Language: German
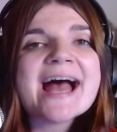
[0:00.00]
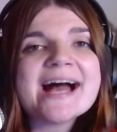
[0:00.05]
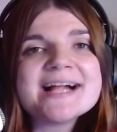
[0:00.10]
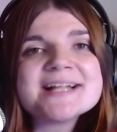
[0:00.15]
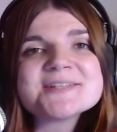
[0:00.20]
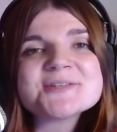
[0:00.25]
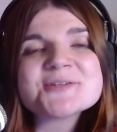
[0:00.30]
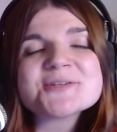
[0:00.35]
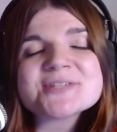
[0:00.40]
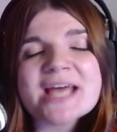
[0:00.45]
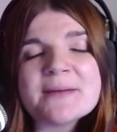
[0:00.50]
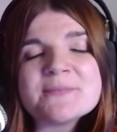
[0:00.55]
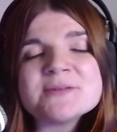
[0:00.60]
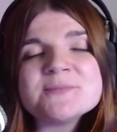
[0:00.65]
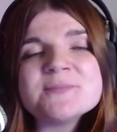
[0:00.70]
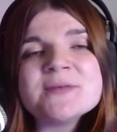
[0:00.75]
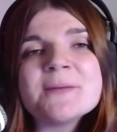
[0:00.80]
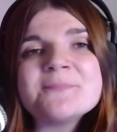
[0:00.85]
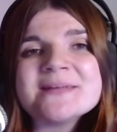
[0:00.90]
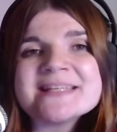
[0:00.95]
Also
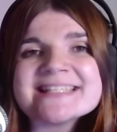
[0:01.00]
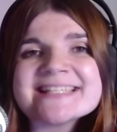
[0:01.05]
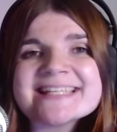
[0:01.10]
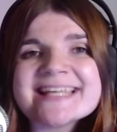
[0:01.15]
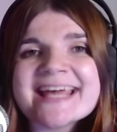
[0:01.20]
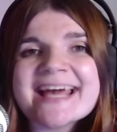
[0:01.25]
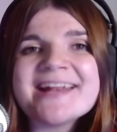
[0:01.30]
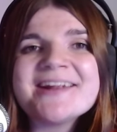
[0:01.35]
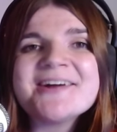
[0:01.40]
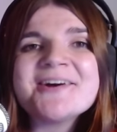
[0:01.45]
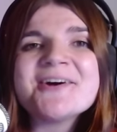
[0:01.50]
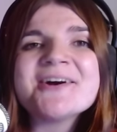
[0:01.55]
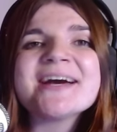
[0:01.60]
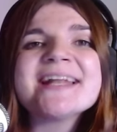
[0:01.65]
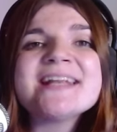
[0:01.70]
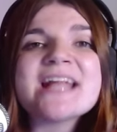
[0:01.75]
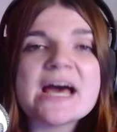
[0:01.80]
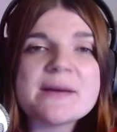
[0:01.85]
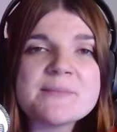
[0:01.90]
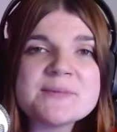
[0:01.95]
schreibt mir bitte gerne
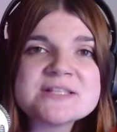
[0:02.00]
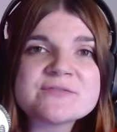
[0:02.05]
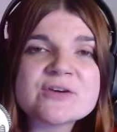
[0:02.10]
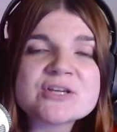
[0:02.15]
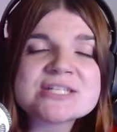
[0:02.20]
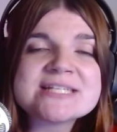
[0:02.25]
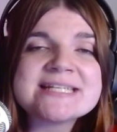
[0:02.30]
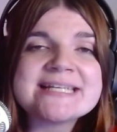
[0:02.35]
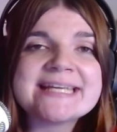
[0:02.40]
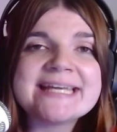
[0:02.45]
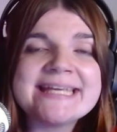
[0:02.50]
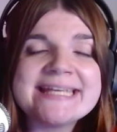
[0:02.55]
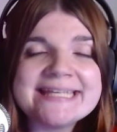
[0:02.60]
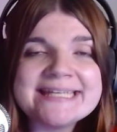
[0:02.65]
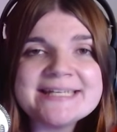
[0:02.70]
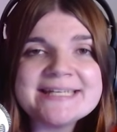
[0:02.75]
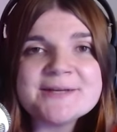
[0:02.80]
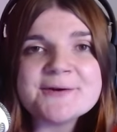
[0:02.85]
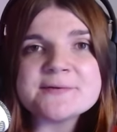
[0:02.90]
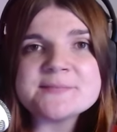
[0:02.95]
eure Namensvorschläge
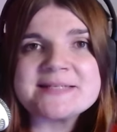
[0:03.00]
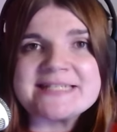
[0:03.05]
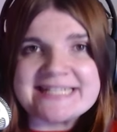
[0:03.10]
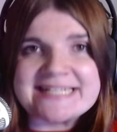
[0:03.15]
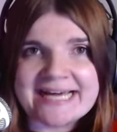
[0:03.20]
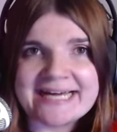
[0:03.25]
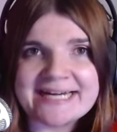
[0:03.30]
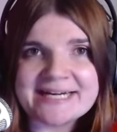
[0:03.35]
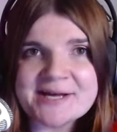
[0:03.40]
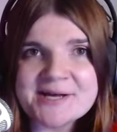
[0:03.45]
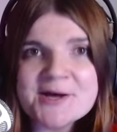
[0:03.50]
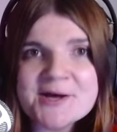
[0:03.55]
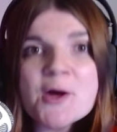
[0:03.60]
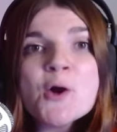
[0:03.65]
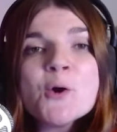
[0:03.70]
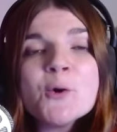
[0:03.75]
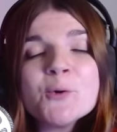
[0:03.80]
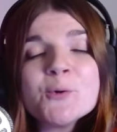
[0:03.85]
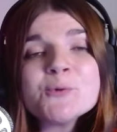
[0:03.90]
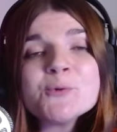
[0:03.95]
in die Kommentare.
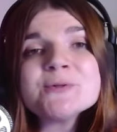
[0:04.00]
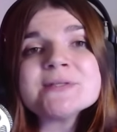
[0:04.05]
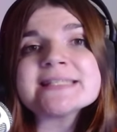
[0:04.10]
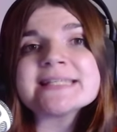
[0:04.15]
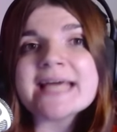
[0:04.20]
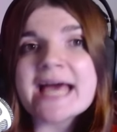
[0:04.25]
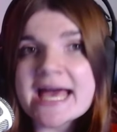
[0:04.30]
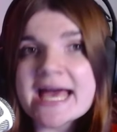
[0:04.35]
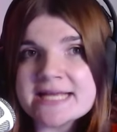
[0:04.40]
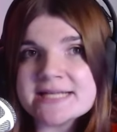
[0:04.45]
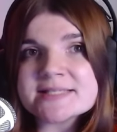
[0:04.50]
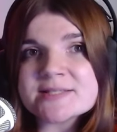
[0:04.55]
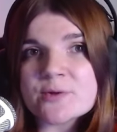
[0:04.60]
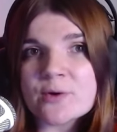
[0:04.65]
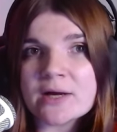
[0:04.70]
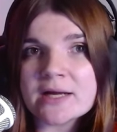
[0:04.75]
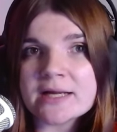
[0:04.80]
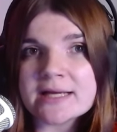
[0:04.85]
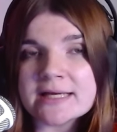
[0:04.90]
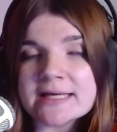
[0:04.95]
Und keine
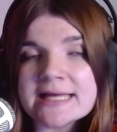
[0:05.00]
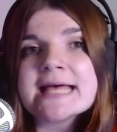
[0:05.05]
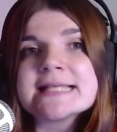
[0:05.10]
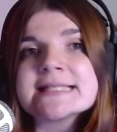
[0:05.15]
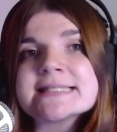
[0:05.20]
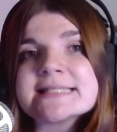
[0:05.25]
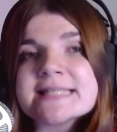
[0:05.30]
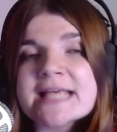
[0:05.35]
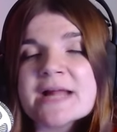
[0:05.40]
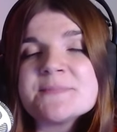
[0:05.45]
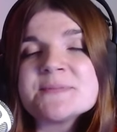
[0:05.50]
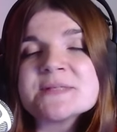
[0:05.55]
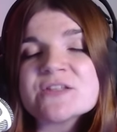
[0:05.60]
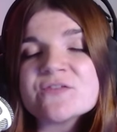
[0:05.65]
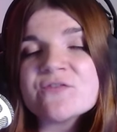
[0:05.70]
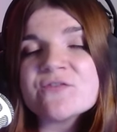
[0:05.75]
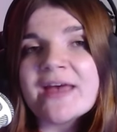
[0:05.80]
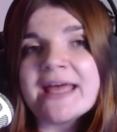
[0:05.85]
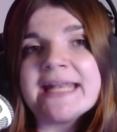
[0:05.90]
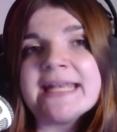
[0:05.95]
Sorge,
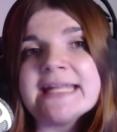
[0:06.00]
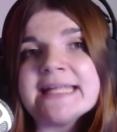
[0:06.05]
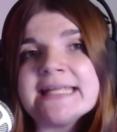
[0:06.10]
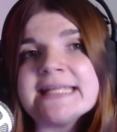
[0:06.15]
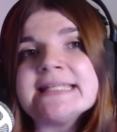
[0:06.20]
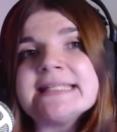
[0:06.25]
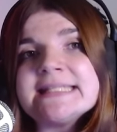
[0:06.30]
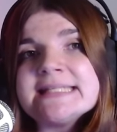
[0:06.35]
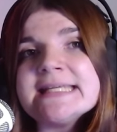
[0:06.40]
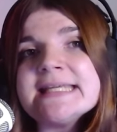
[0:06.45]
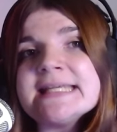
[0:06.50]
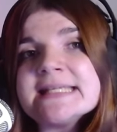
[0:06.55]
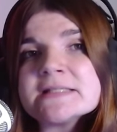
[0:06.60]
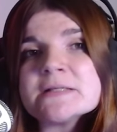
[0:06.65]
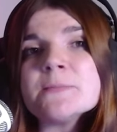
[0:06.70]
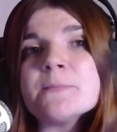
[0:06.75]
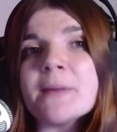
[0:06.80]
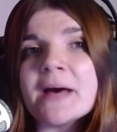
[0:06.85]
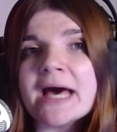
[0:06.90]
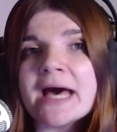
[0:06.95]
selbst wenn in
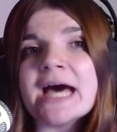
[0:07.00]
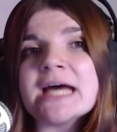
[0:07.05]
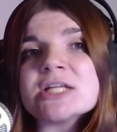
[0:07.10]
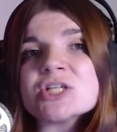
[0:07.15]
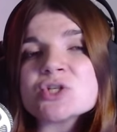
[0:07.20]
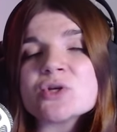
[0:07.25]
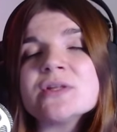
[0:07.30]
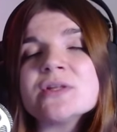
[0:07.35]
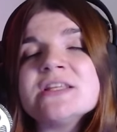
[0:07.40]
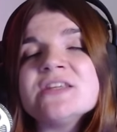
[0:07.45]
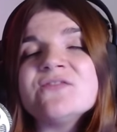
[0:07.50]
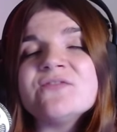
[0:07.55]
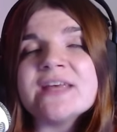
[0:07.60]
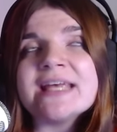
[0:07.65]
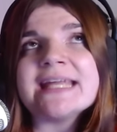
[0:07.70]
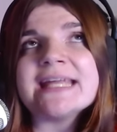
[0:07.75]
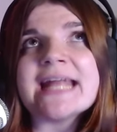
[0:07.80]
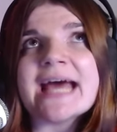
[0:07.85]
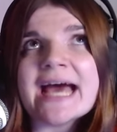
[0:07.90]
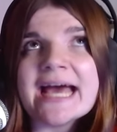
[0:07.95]
diesem Part schon die
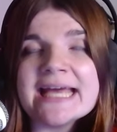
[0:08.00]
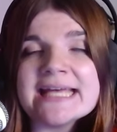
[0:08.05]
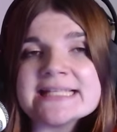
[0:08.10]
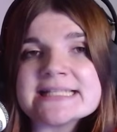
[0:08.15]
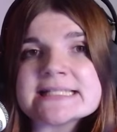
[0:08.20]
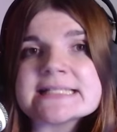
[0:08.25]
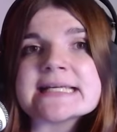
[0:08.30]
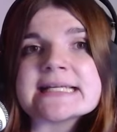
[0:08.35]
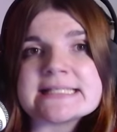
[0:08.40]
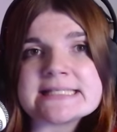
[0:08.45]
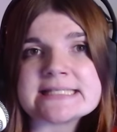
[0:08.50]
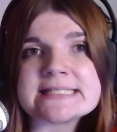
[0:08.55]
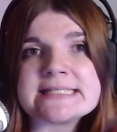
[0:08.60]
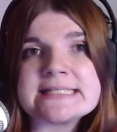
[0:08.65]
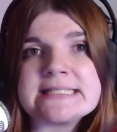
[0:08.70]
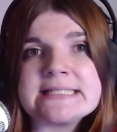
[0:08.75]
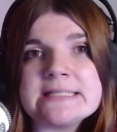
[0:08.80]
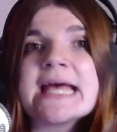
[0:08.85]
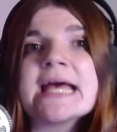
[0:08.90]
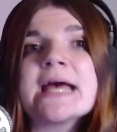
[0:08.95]
Wehen
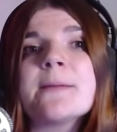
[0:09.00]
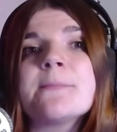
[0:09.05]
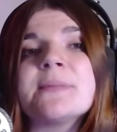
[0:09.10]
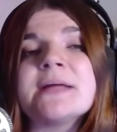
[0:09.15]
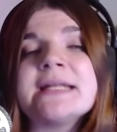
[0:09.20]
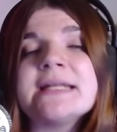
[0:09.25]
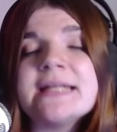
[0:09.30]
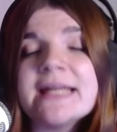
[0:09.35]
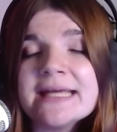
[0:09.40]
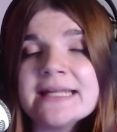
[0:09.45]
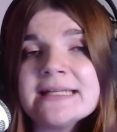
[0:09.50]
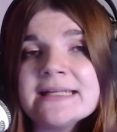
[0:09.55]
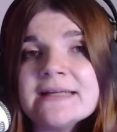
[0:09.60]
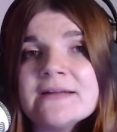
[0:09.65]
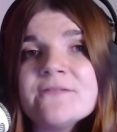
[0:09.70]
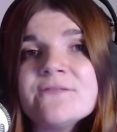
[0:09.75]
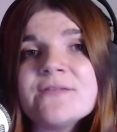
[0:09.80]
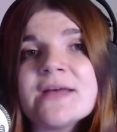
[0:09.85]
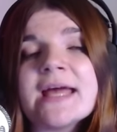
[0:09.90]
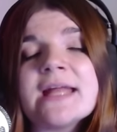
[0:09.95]
einsetzen,
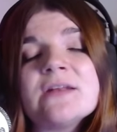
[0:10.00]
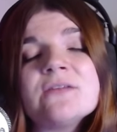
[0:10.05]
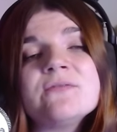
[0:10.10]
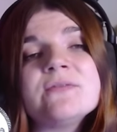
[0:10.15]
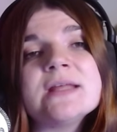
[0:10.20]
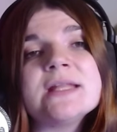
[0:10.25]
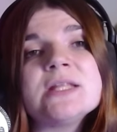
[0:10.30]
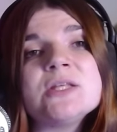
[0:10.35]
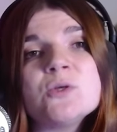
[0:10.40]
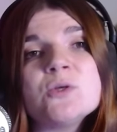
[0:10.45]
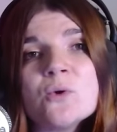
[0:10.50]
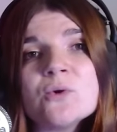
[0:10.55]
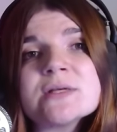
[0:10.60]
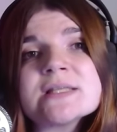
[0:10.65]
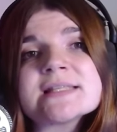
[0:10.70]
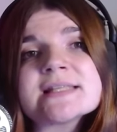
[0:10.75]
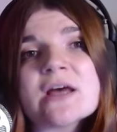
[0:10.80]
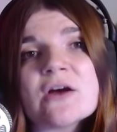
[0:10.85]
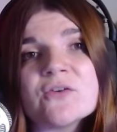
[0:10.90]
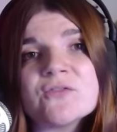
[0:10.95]
Benennen werden wir die
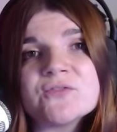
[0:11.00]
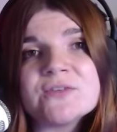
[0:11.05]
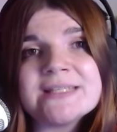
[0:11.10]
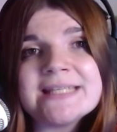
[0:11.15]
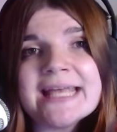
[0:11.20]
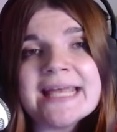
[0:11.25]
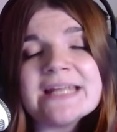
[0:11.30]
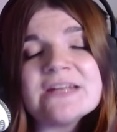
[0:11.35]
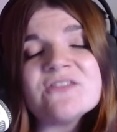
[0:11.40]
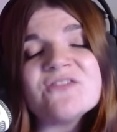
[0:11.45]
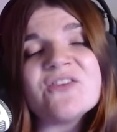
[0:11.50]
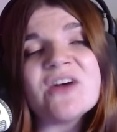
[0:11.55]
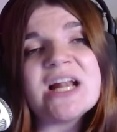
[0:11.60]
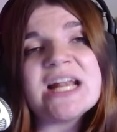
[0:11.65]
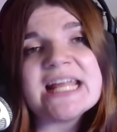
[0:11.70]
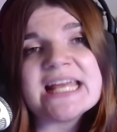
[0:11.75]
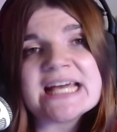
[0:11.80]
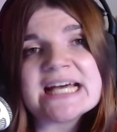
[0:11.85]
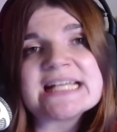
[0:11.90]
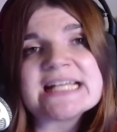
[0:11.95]
Jungs auf jeden
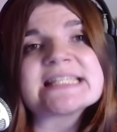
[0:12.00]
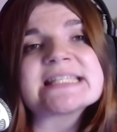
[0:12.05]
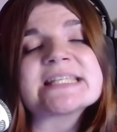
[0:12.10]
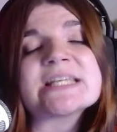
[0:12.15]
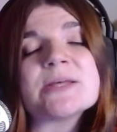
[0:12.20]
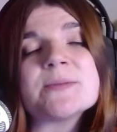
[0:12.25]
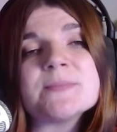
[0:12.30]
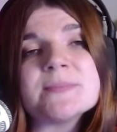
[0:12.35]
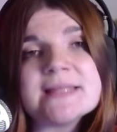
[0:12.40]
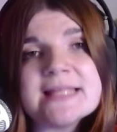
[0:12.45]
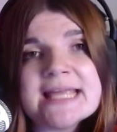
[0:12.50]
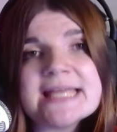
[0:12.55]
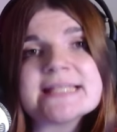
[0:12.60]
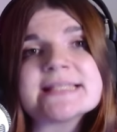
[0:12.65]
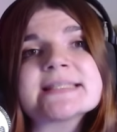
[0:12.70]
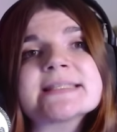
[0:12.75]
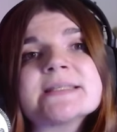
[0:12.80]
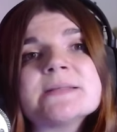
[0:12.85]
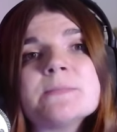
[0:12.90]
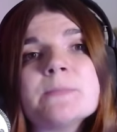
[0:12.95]
Fall erst im
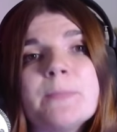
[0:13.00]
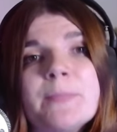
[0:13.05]
nächsten